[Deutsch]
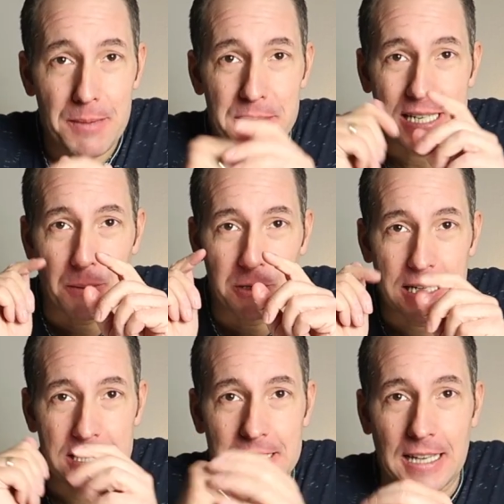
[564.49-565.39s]
Bitte
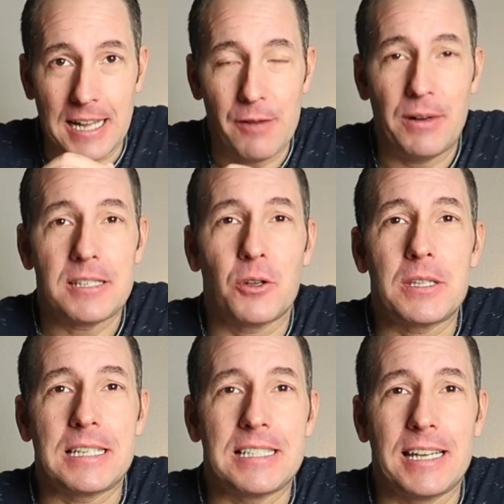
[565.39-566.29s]
abonniert diesen Kanal, falls ihr es noch
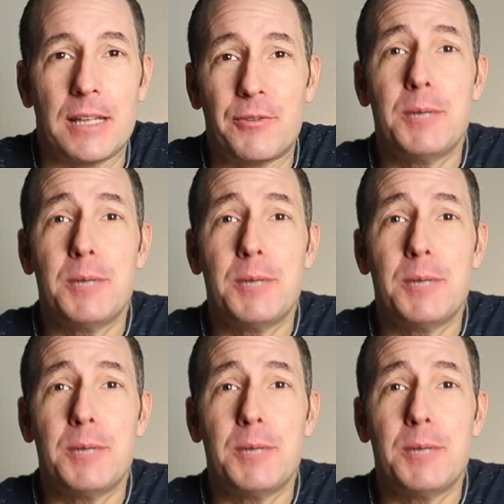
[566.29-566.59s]
nicht getan habt.